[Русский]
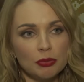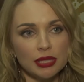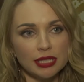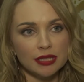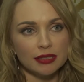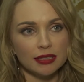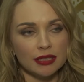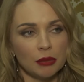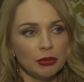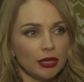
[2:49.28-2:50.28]
песен
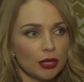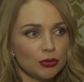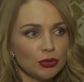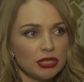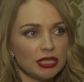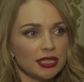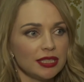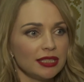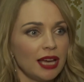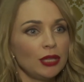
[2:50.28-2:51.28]
и о Беларуси,
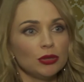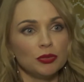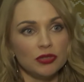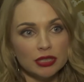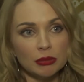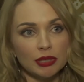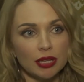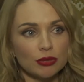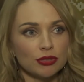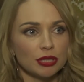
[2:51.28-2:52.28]
и о любви на
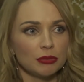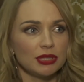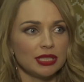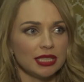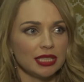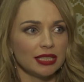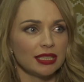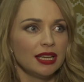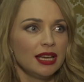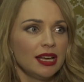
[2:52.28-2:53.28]
Беларуси, белорусском языке.